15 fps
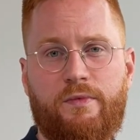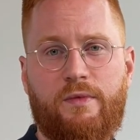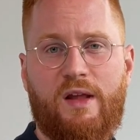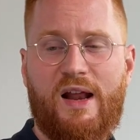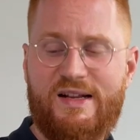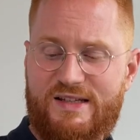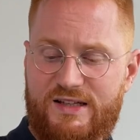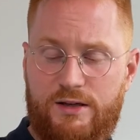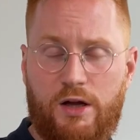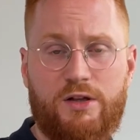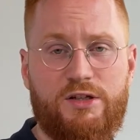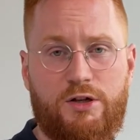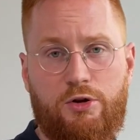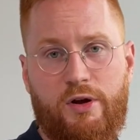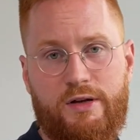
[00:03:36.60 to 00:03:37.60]
dass das
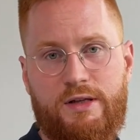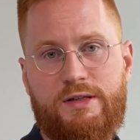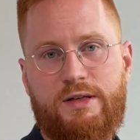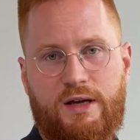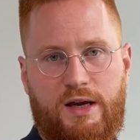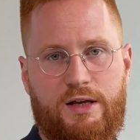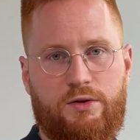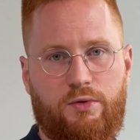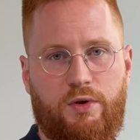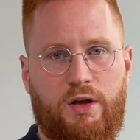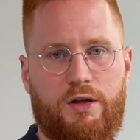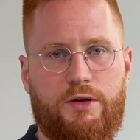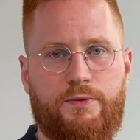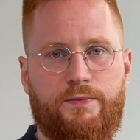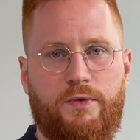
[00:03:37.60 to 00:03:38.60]
ganz klar in diese Richtung
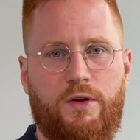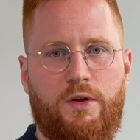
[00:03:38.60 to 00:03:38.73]
geht.